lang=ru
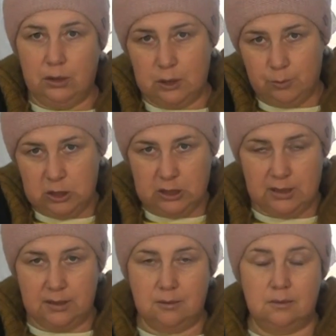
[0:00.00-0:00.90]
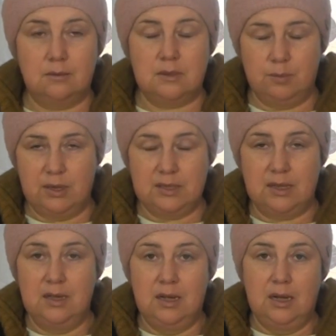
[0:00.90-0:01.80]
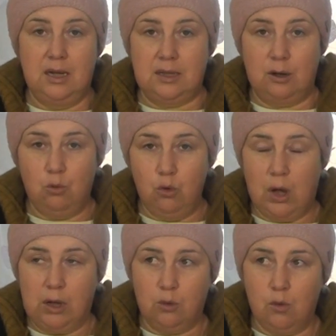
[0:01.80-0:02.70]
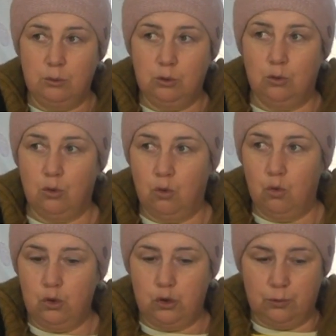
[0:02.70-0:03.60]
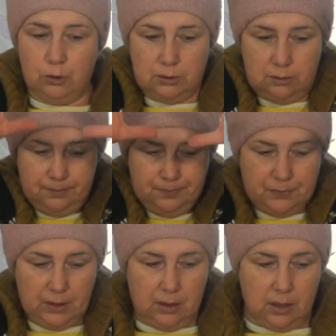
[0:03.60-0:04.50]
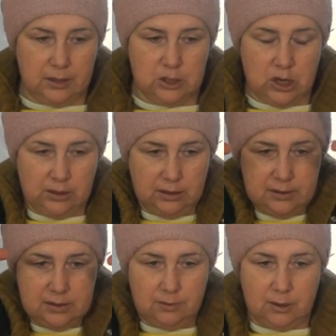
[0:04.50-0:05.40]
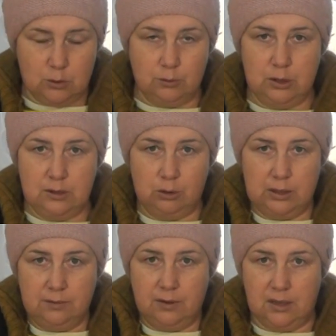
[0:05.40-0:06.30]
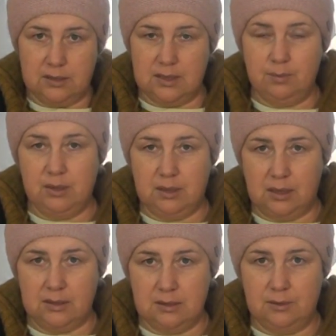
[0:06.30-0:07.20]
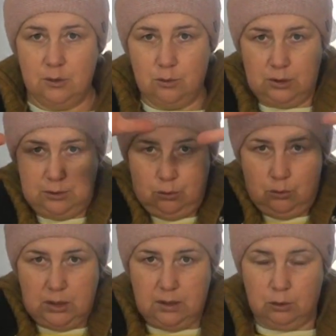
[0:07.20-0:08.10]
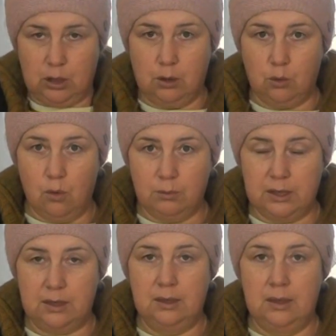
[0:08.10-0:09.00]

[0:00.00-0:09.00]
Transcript: Я же пришла с база такую огромную кучу, вот как на шахтах называются вот эти вот отвалы, забыла, как называются вот эти вот, ну такие вот огромные,